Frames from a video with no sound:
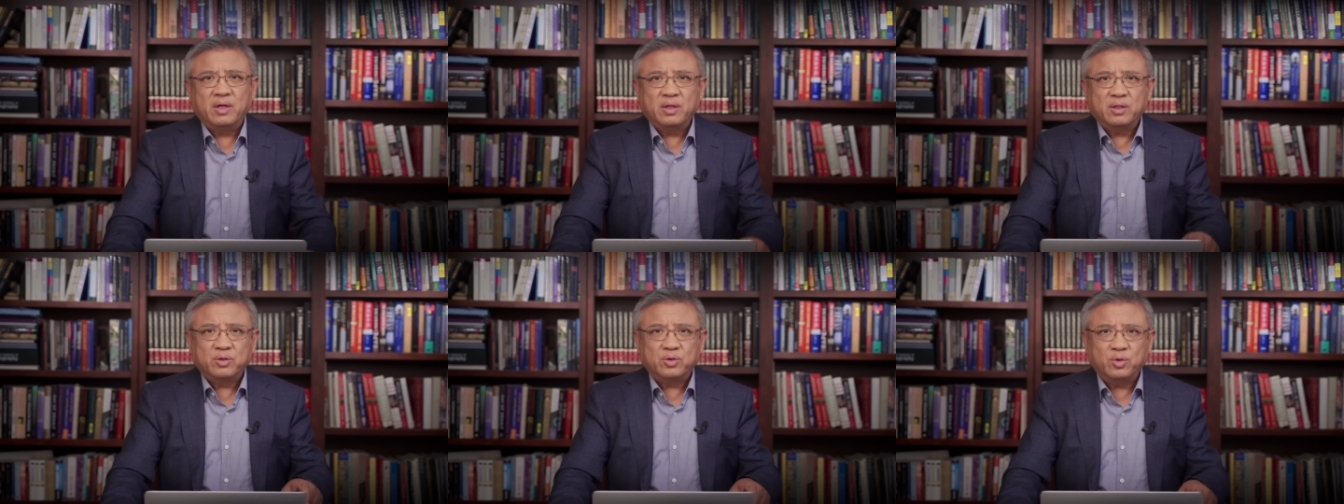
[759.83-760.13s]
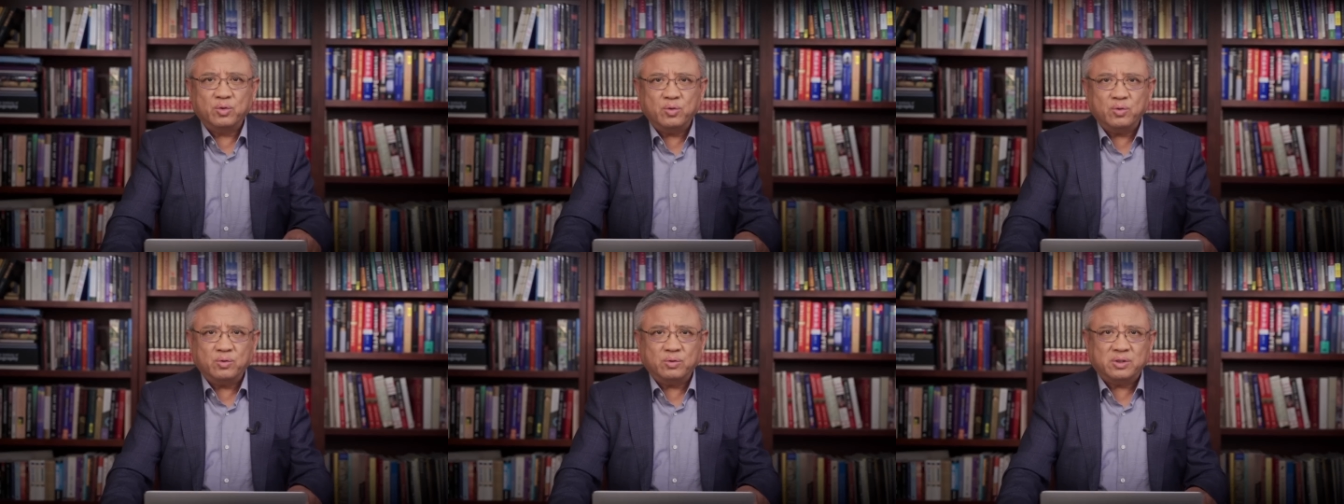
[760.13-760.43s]

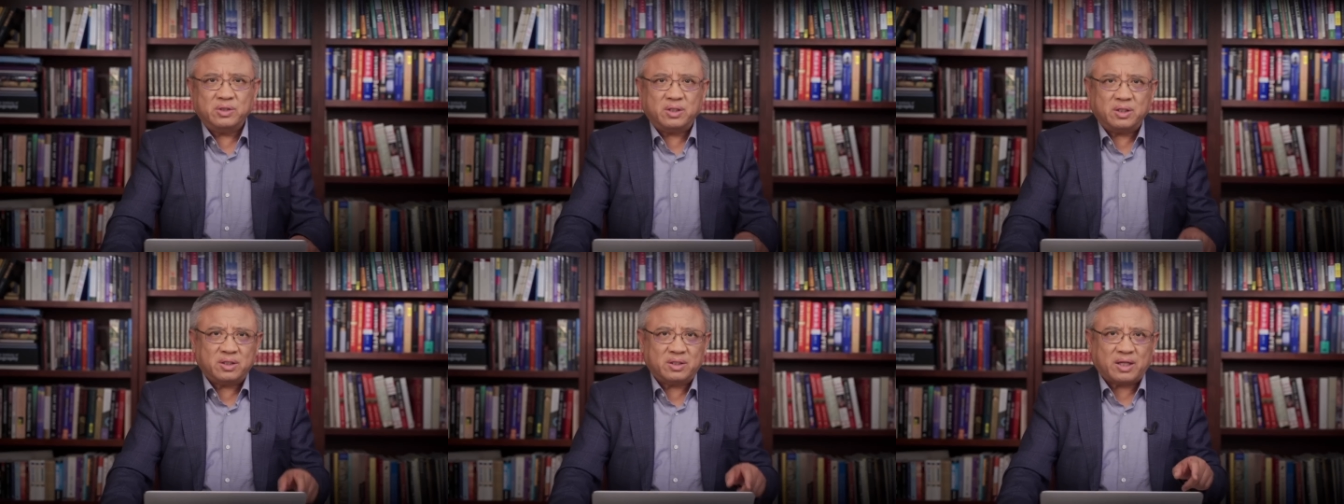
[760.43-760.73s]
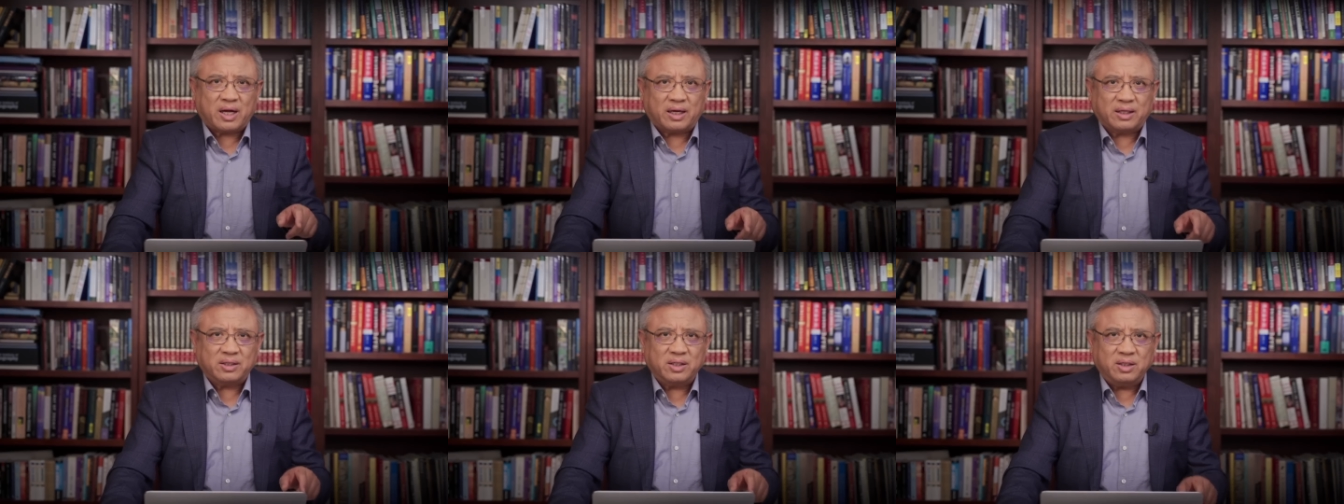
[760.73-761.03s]
中共是
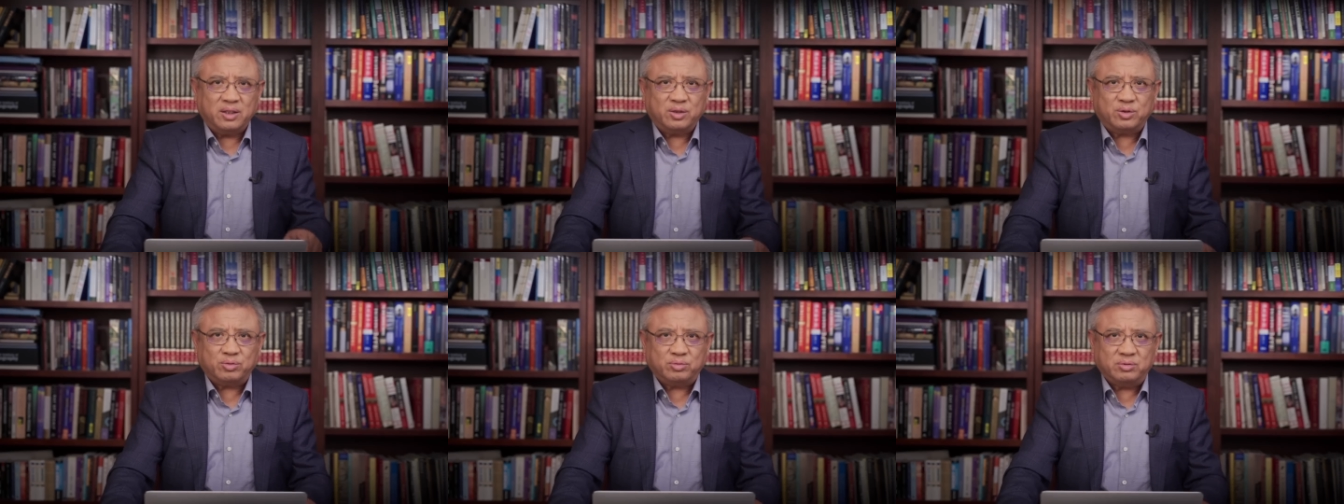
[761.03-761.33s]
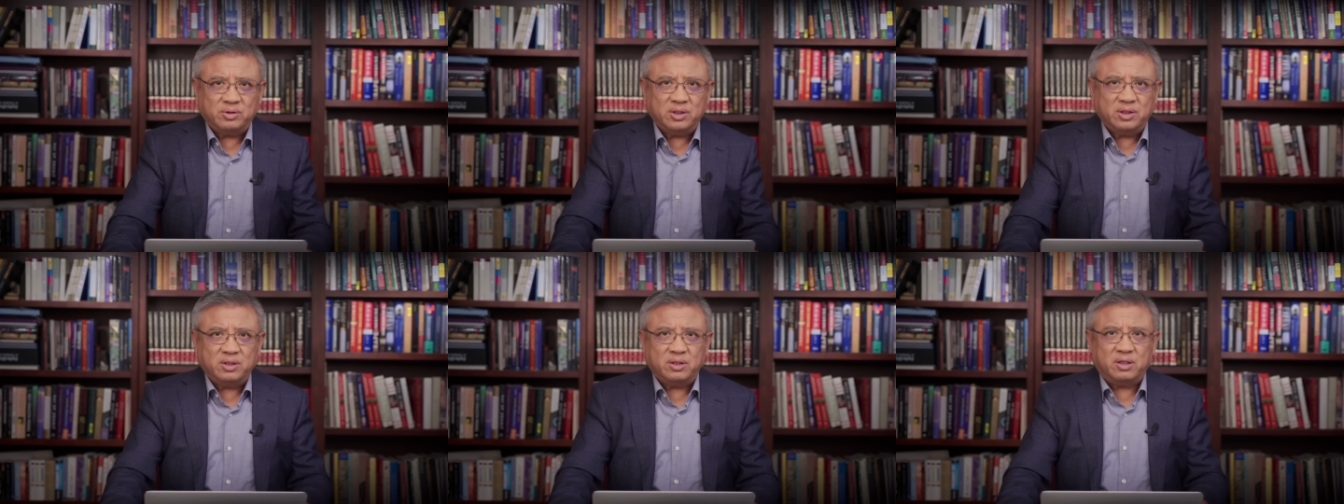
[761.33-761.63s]
打定了主
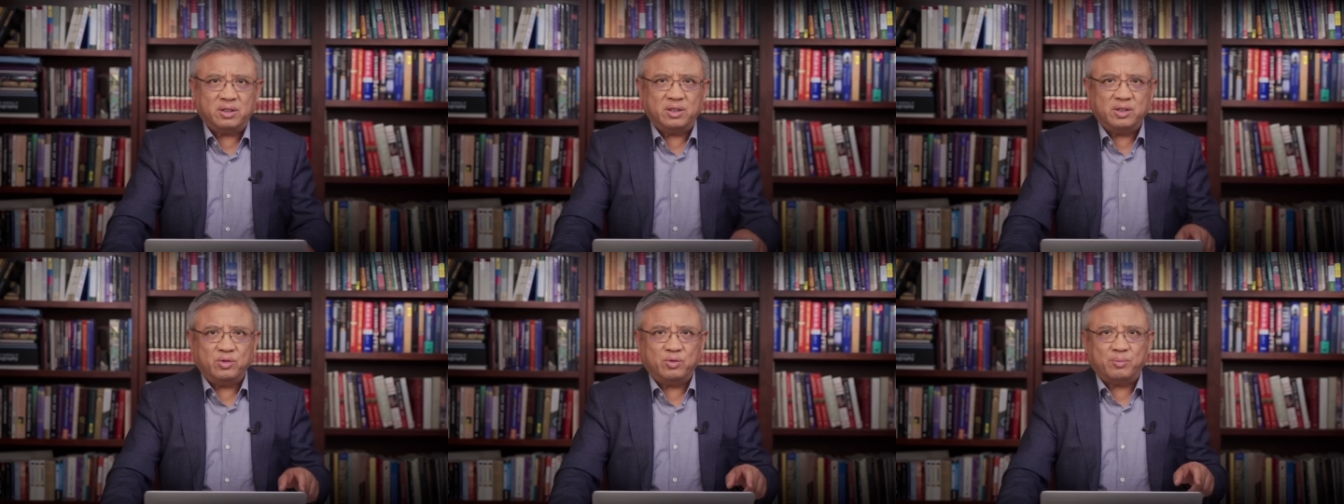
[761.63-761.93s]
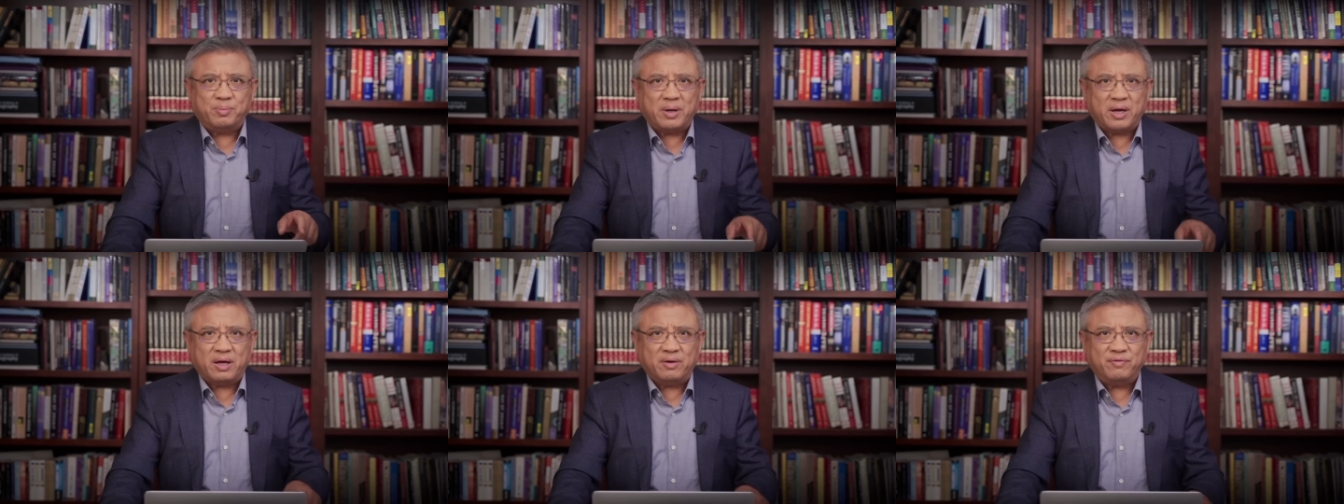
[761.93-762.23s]
意要利用
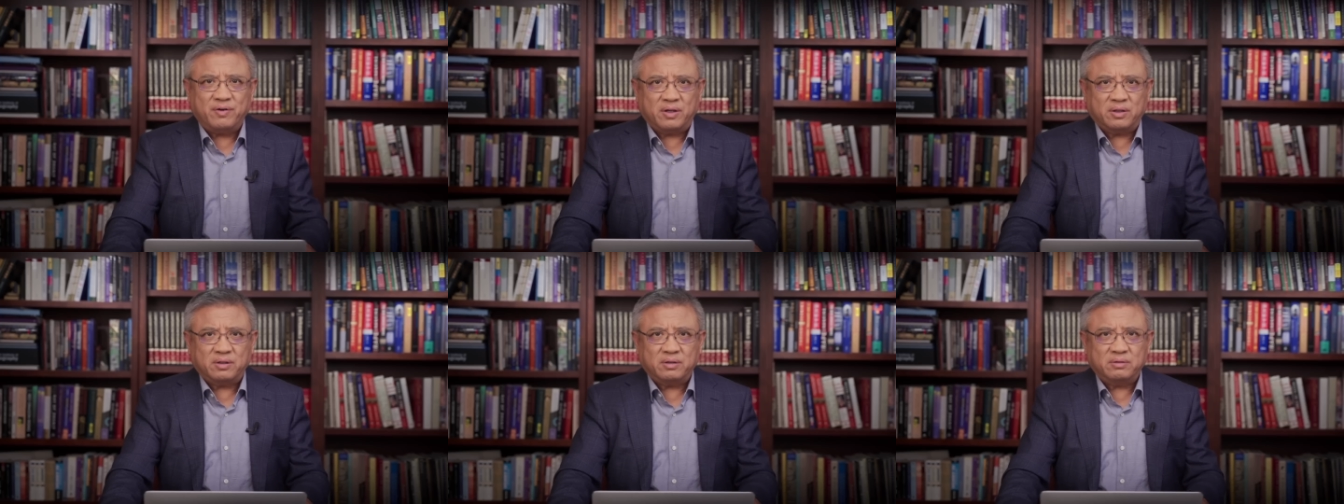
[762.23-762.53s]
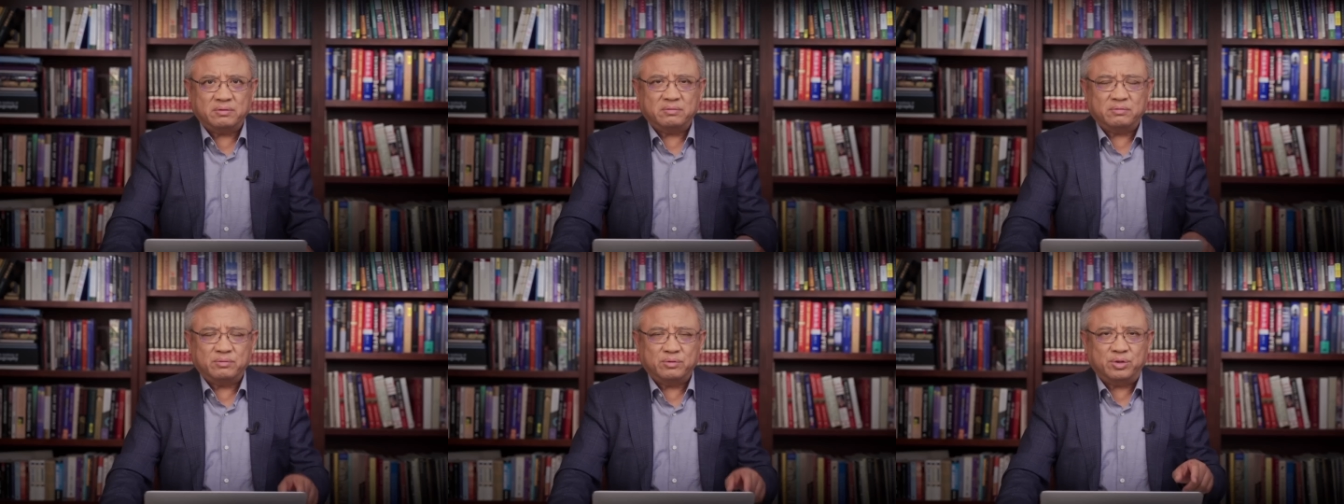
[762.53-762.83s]
排放
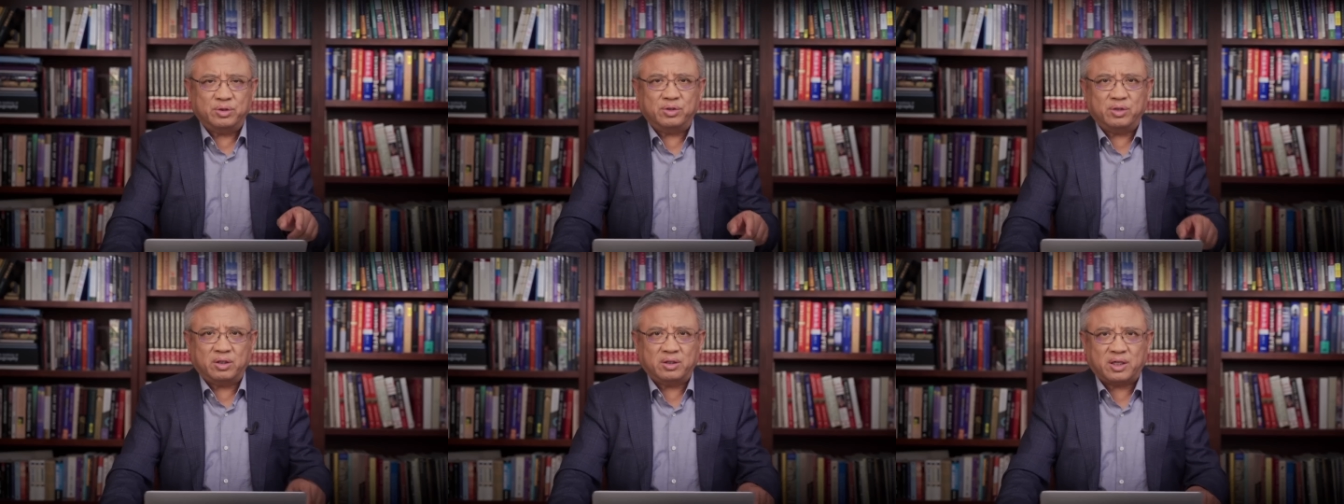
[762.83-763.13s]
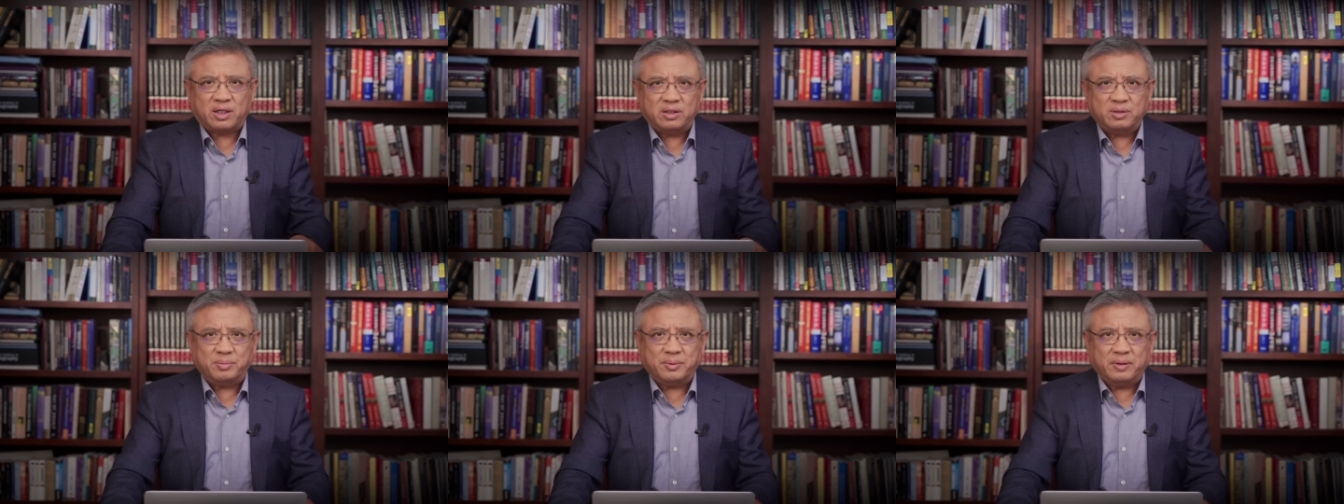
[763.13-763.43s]
去敲
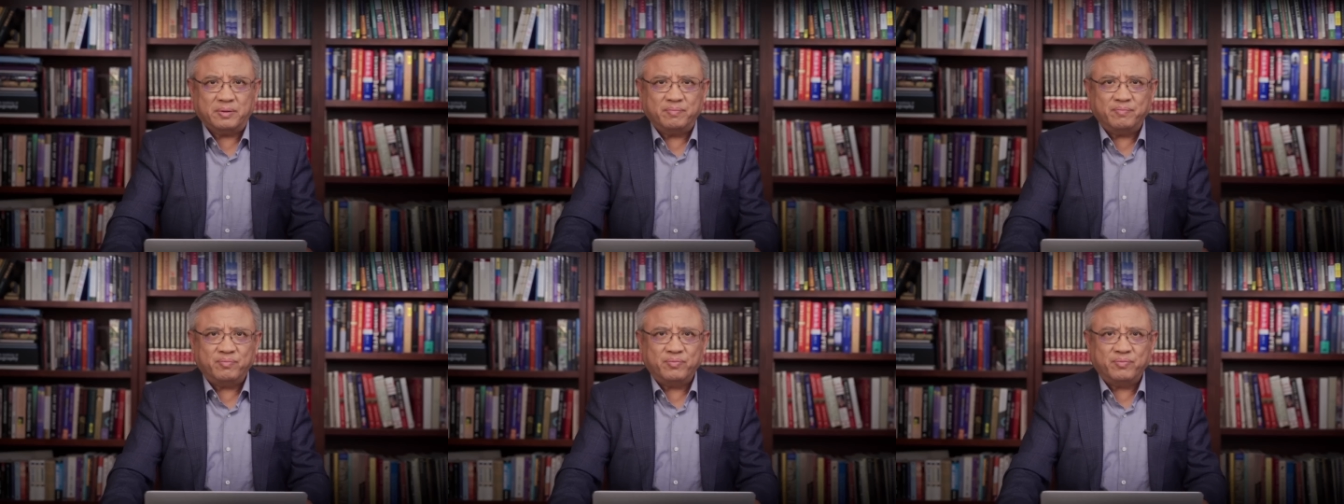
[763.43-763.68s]
打日本。